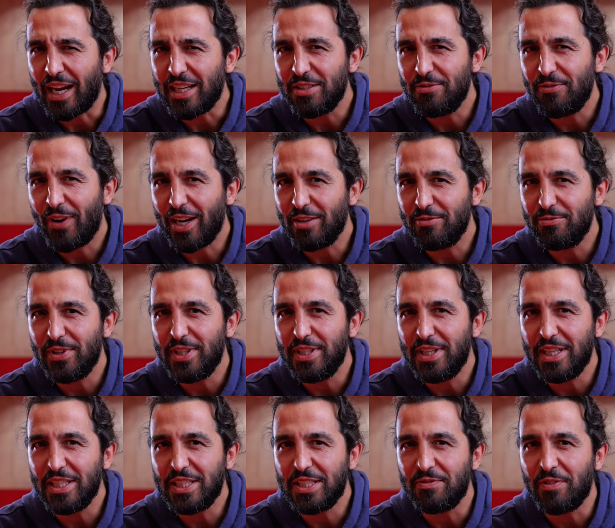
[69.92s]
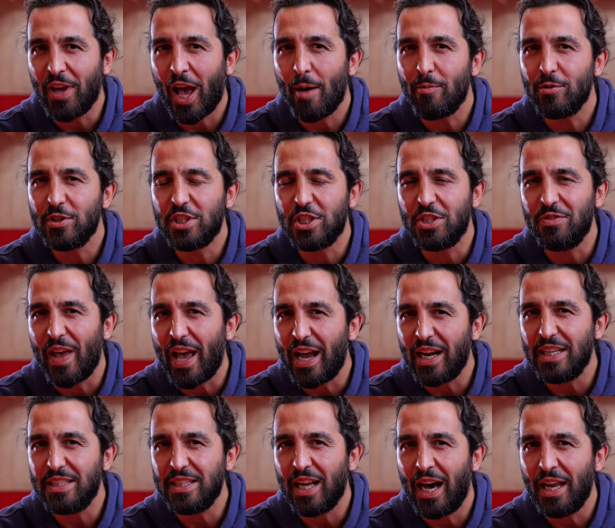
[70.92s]
angefangen, finde ich. Wir haben uns schwer
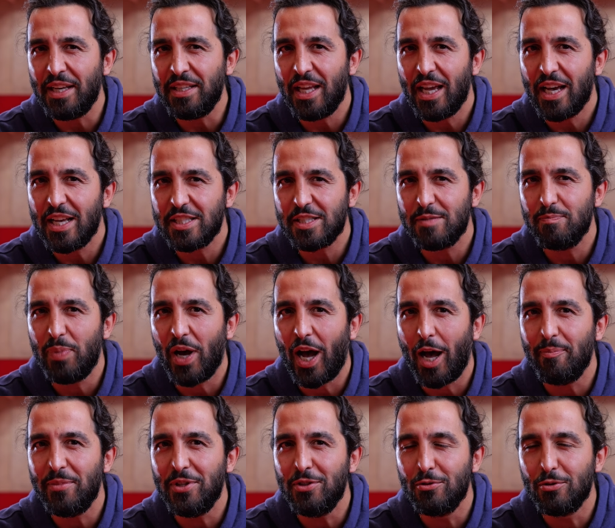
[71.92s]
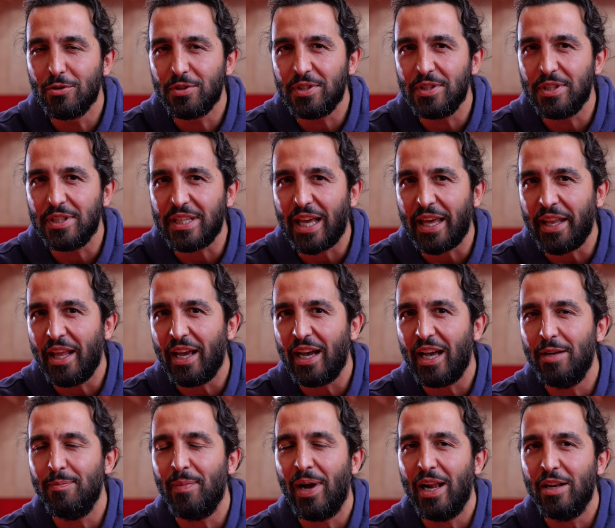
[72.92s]
getan, die ersten paar Minuten
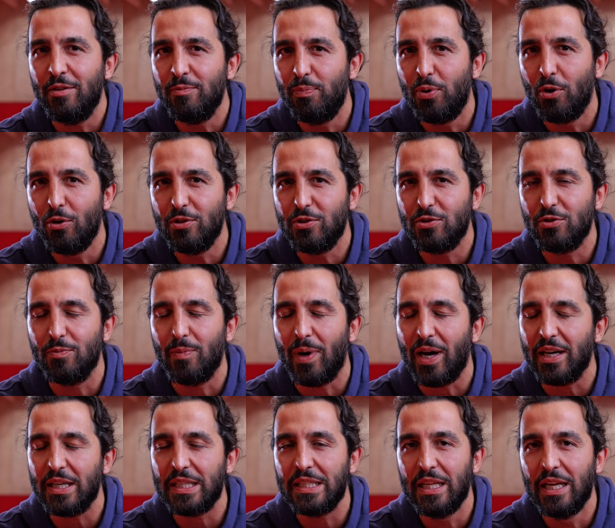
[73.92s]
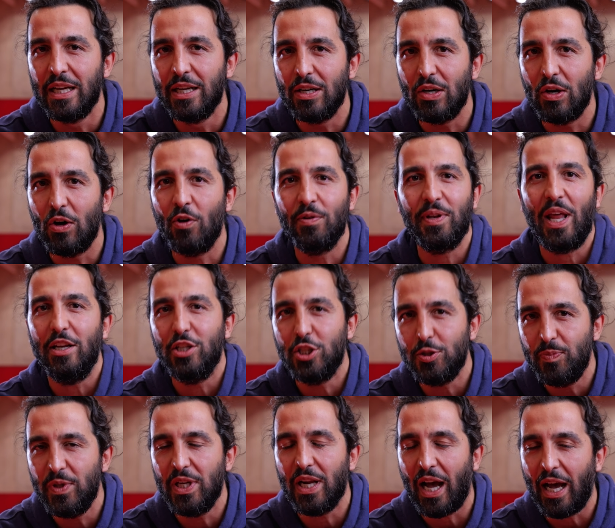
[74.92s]
generell mal einen Punkt zu machen ne? und dann ins
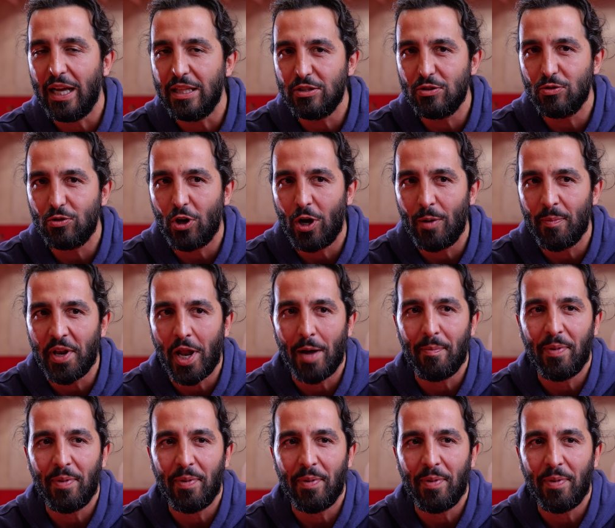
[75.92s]
Spiel reinzukommen.